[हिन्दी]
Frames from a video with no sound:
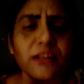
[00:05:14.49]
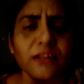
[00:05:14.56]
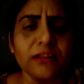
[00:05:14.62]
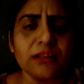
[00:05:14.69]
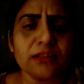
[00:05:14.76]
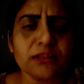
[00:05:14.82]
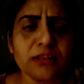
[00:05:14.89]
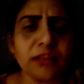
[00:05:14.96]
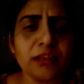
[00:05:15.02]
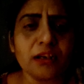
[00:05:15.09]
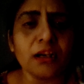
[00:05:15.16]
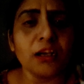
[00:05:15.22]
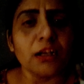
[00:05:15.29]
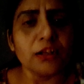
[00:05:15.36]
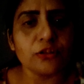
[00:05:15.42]
कितनी देर चलेगा
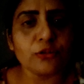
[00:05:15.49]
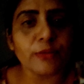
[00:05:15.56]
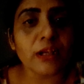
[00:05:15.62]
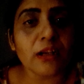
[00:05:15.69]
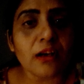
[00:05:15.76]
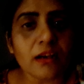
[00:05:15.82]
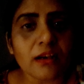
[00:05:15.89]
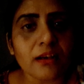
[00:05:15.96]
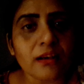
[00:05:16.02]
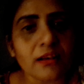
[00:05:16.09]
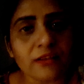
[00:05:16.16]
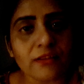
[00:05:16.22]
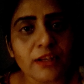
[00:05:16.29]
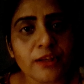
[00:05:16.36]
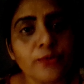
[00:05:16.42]
तो मैं खाना
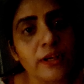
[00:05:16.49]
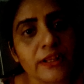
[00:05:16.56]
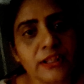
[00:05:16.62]
खाने वाली हूँ